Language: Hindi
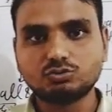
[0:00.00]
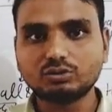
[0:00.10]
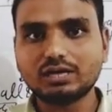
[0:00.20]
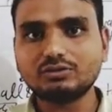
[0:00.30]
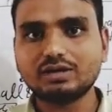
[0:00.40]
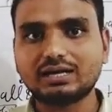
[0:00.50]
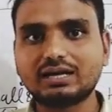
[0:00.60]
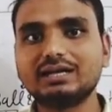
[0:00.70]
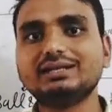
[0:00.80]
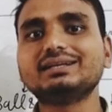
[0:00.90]
जुड़ा तो
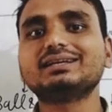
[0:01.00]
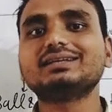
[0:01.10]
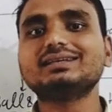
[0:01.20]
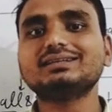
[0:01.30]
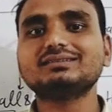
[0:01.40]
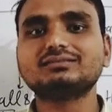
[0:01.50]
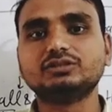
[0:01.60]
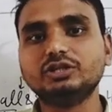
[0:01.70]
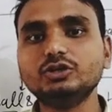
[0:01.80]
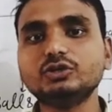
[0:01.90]
रहेगा लेकिन ये
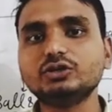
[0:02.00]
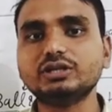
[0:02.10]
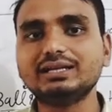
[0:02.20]
हिल